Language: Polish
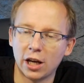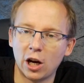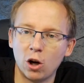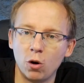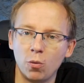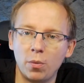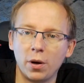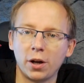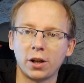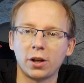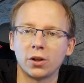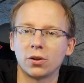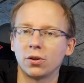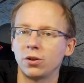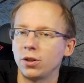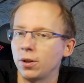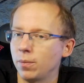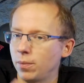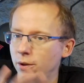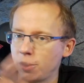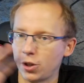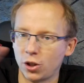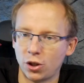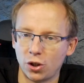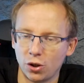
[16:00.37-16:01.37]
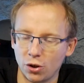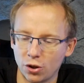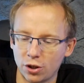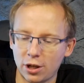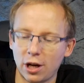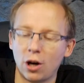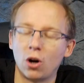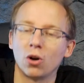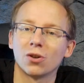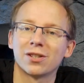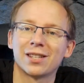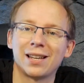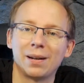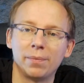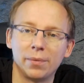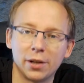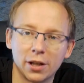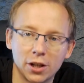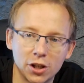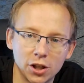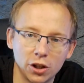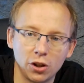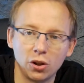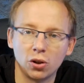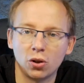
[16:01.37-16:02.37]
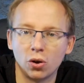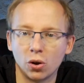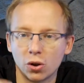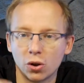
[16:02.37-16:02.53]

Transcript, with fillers: Elber i to nie będzie książka o samej grze, tylko